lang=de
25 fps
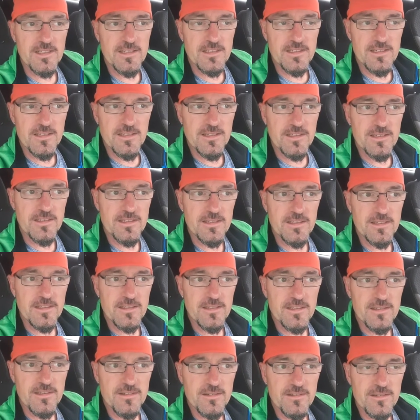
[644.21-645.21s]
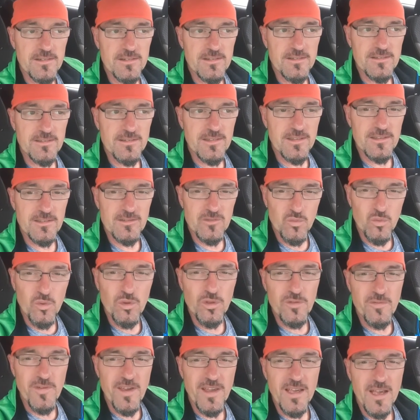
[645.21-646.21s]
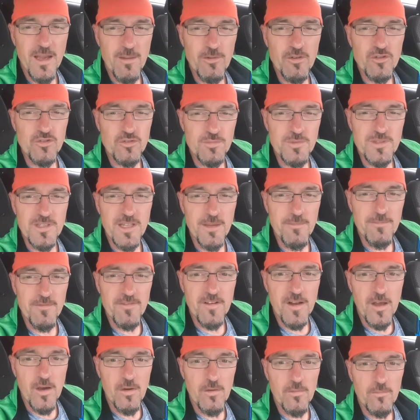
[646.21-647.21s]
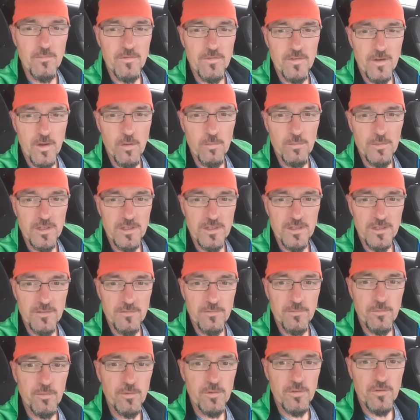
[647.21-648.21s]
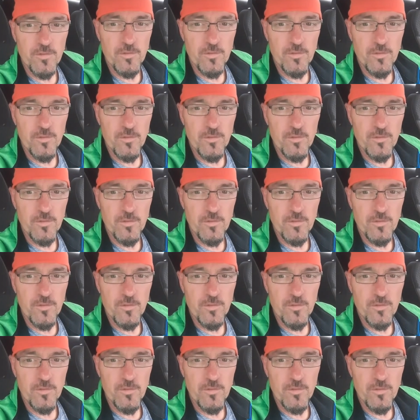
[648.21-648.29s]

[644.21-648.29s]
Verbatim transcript: Äh, durchweg, aber schon mit einem flaumigen Gefühl.